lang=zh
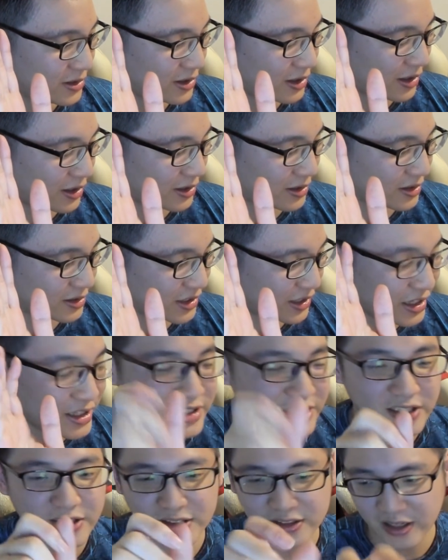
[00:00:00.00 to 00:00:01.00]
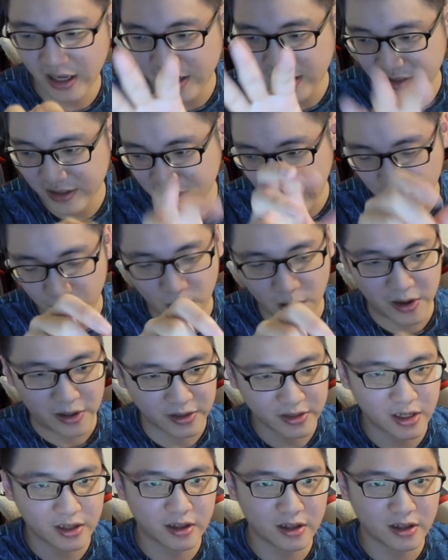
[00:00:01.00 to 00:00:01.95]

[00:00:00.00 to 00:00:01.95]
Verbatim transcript: 啊可以先可以暂缓一下。